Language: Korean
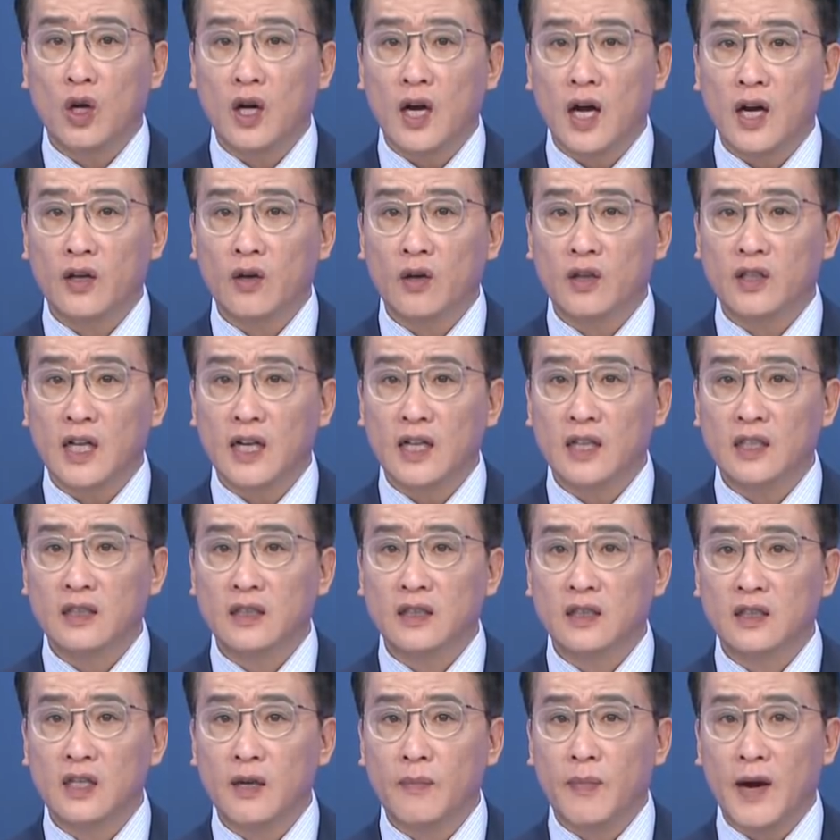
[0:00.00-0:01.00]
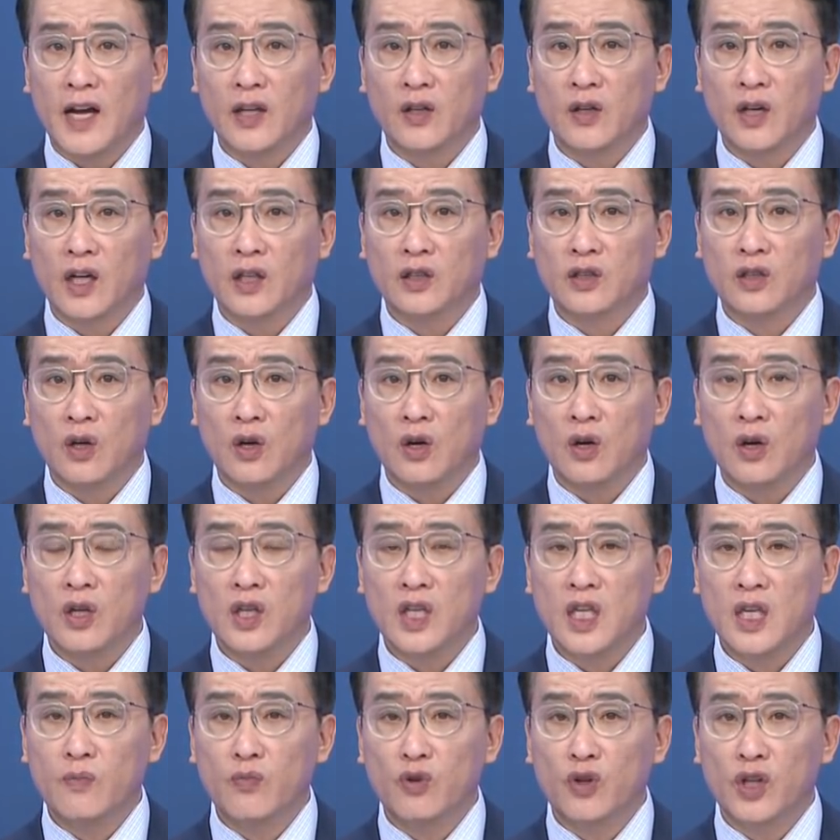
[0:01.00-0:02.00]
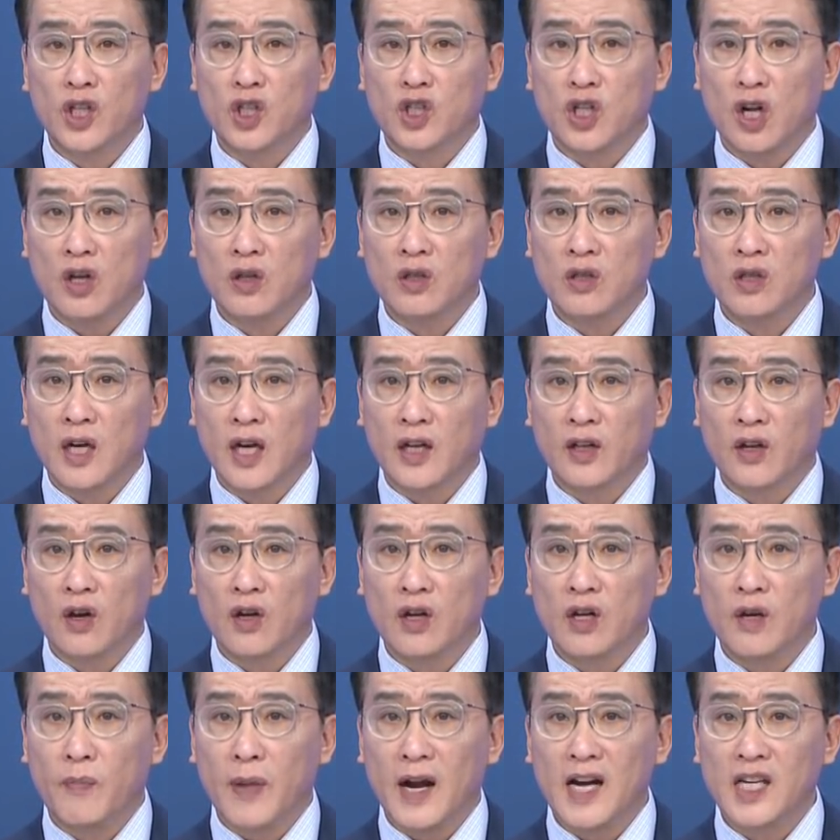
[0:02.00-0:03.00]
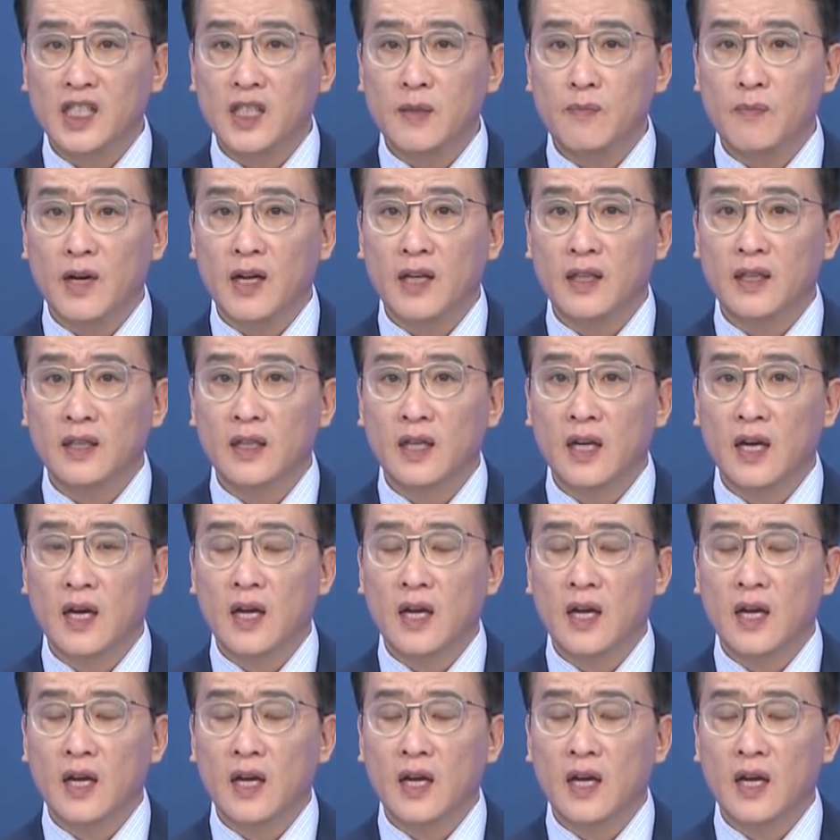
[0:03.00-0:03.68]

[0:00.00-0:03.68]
가격 상승을 반영해서 2분기 철분 가격을 80만